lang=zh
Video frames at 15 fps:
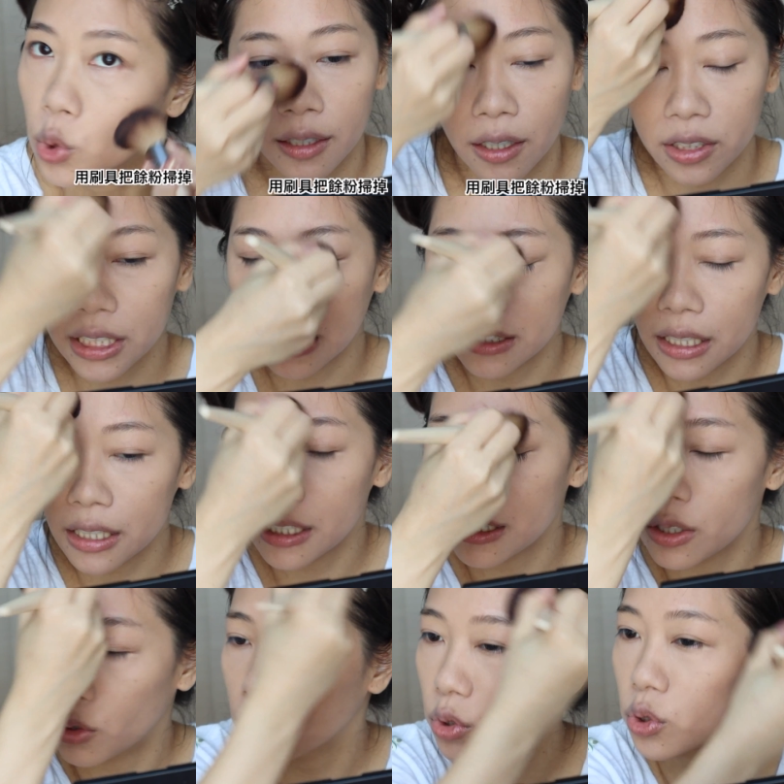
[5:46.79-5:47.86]
老实讲，第一次
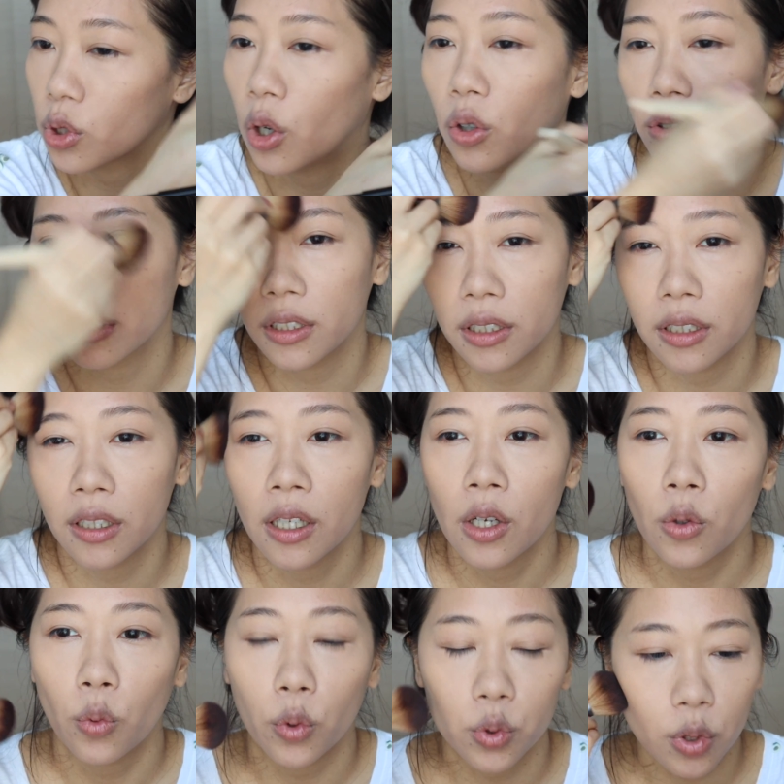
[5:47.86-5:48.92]
用的时候呢，
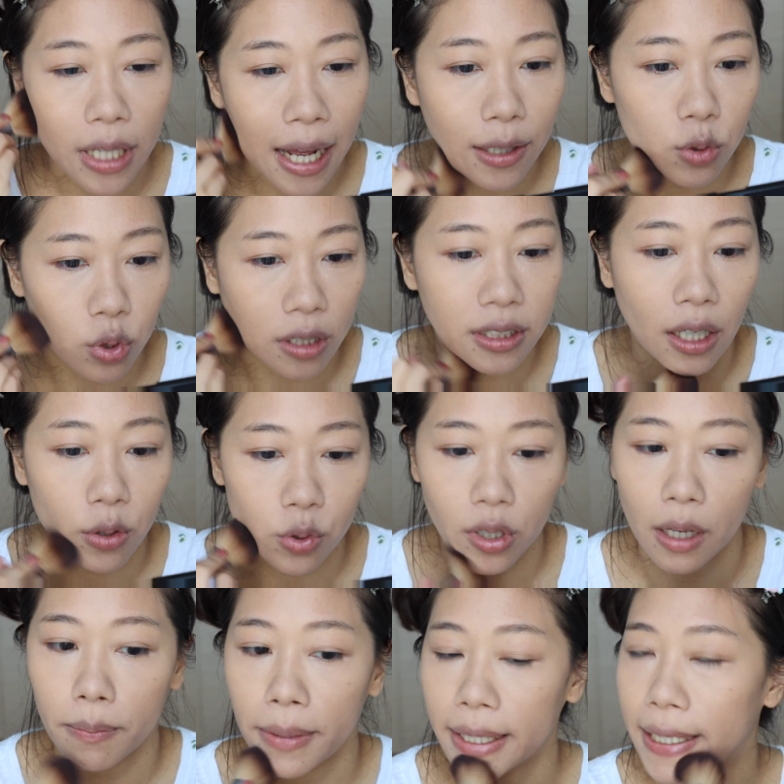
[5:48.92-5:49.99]
我觉得它妆效虽
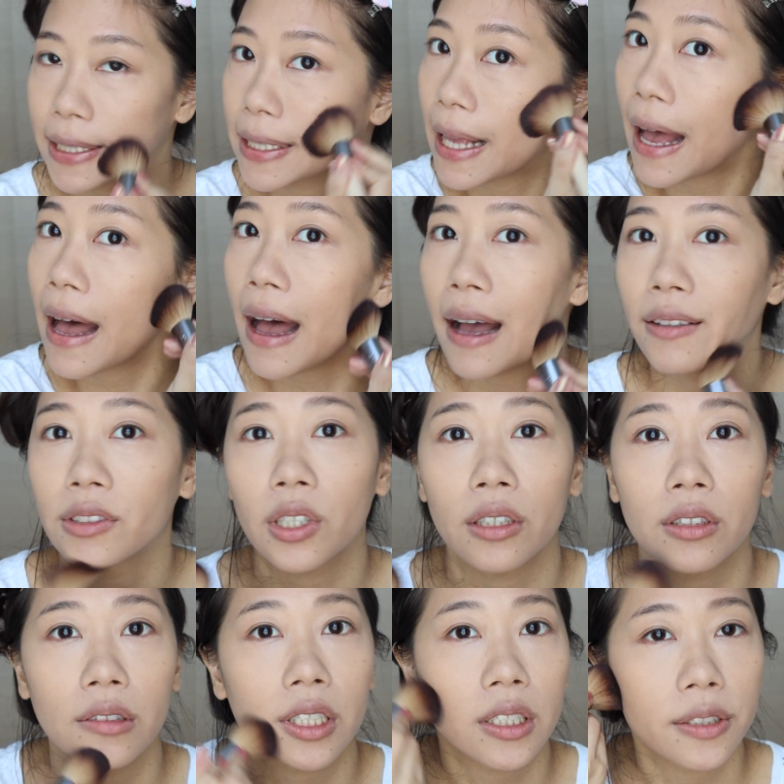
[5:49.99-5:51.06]
然美，可是它暗
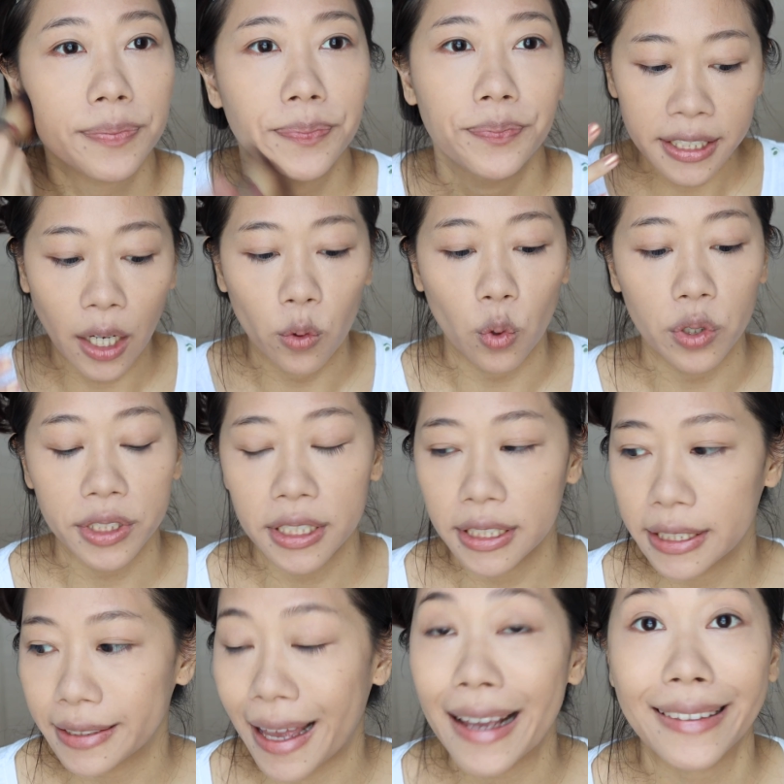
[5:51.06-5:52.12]
沉的效果真的
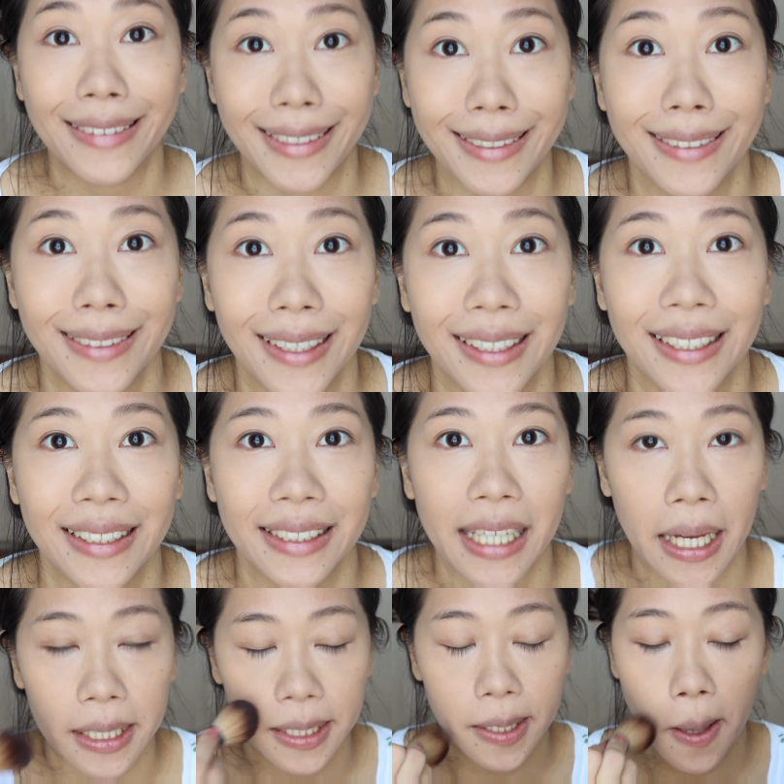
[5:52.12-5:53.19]
是太惊人了。这
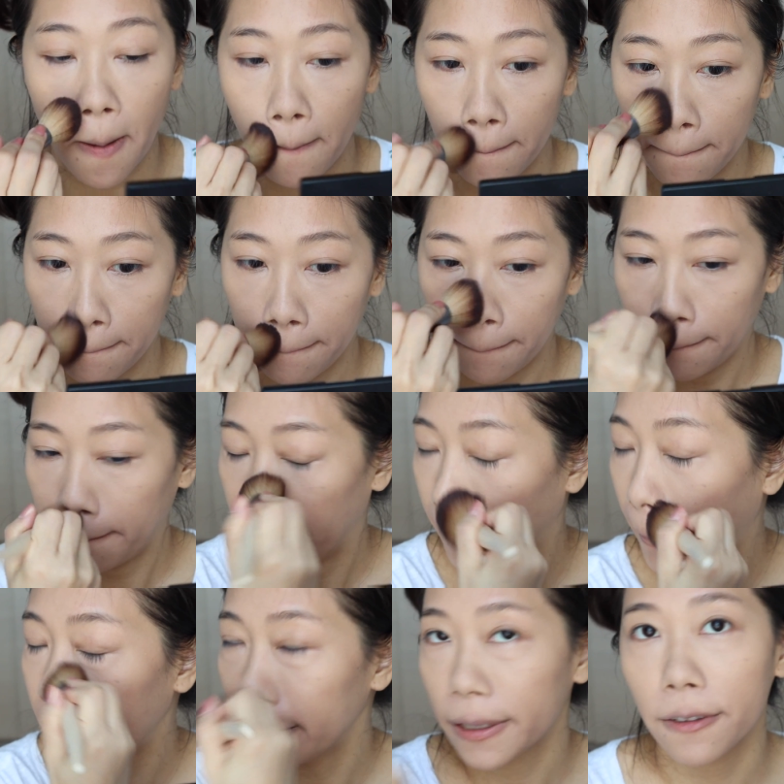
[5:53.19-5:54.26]
样子，
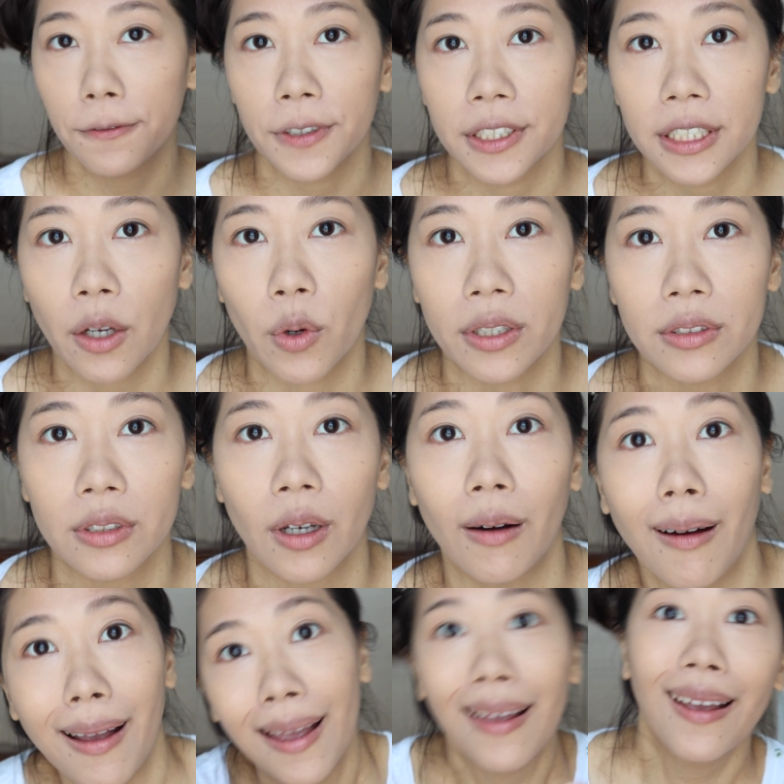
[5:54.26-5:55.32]
你看这个粉上完之
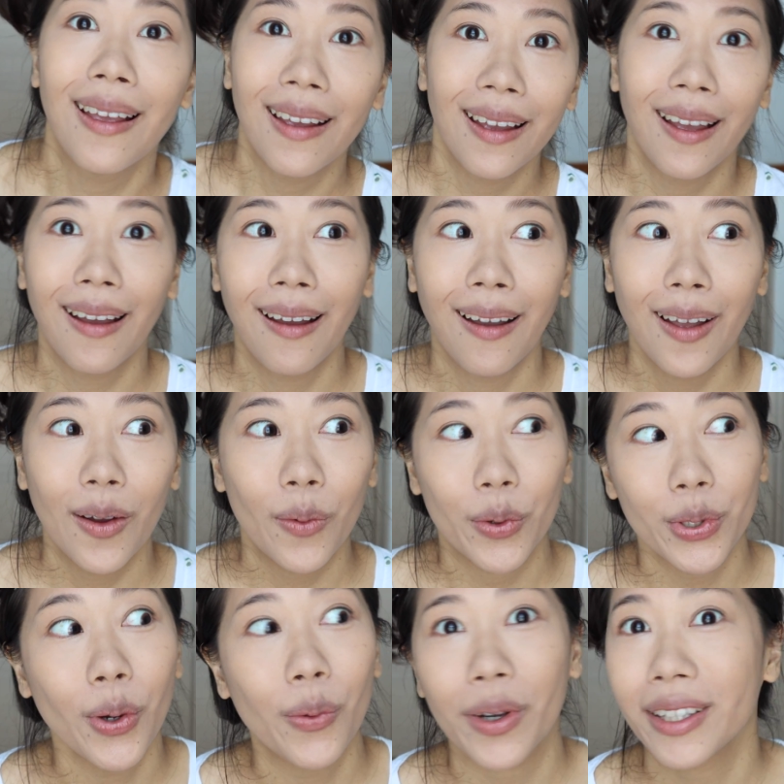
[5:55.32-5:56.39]
后，我
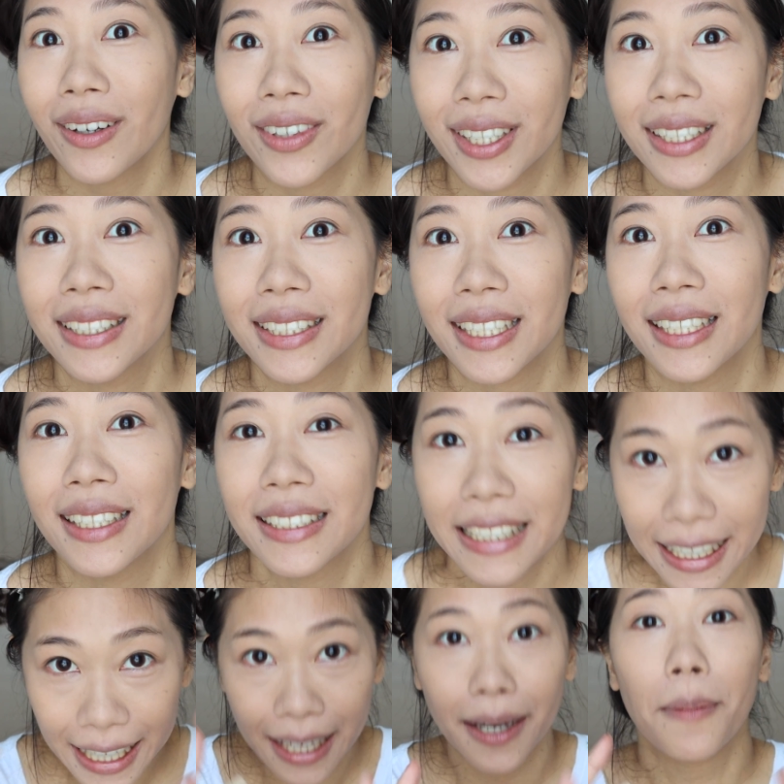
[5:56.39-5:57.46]
又回到人间了。
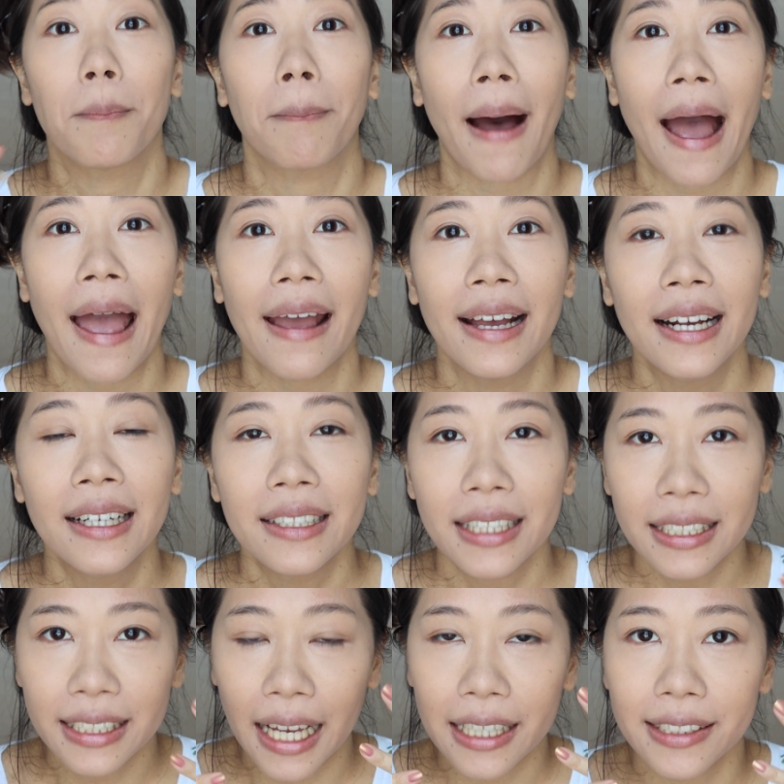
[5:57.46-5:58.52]
现在看很白，
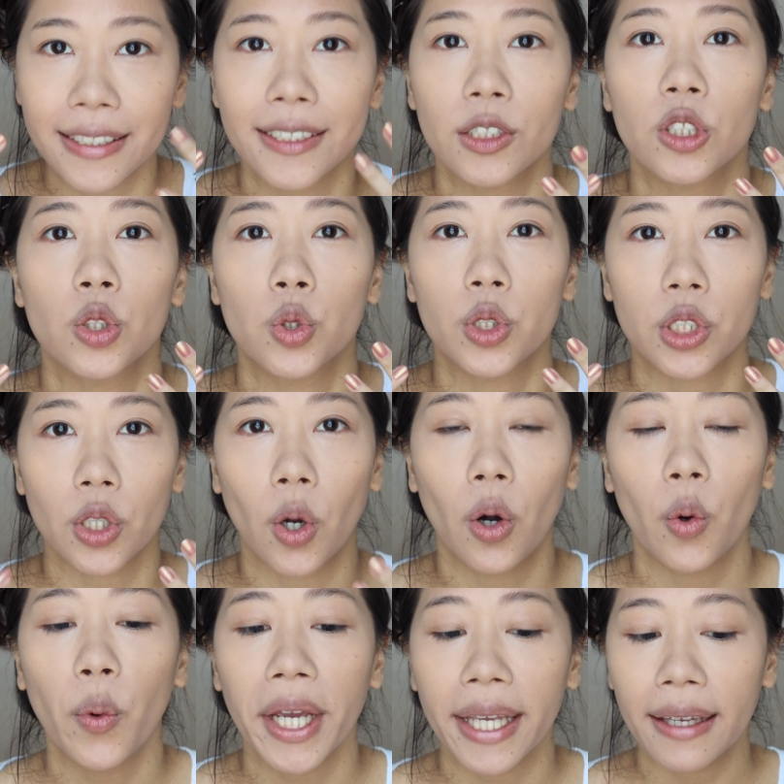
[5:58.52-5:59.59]
但是它吃进去之
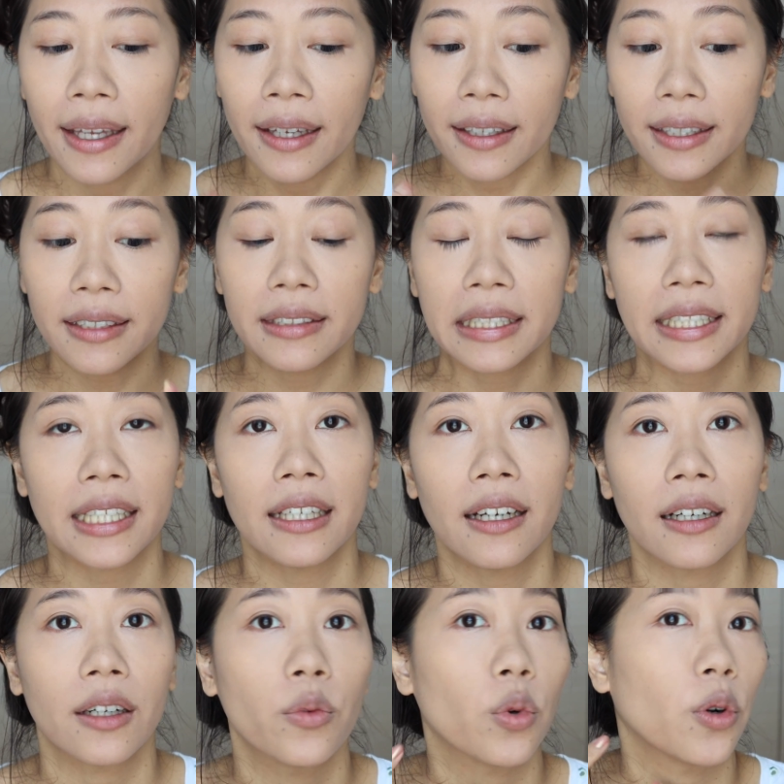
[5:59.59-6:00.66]
后会更贴
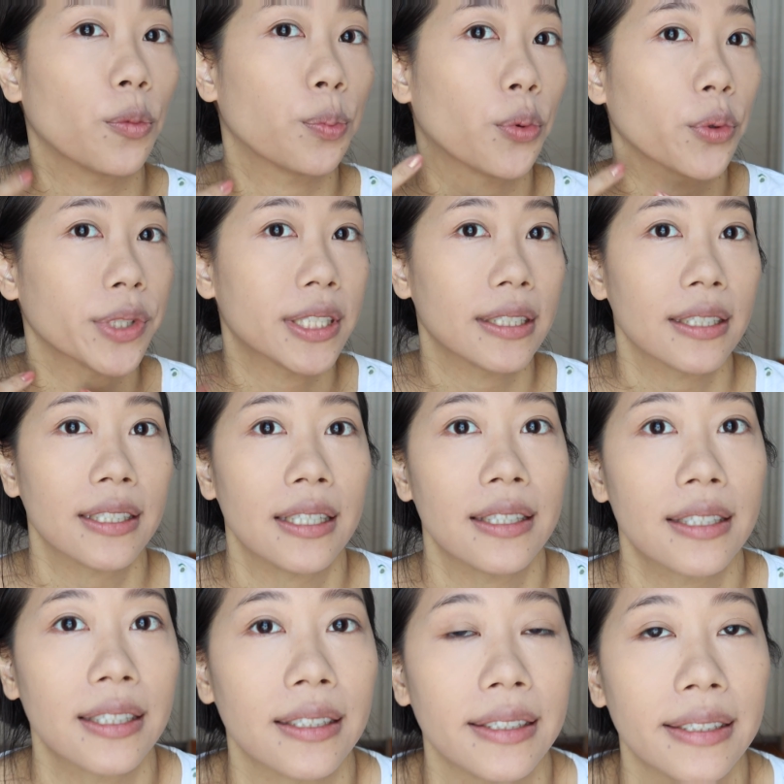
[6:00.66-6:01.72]
合我脖子的颜色。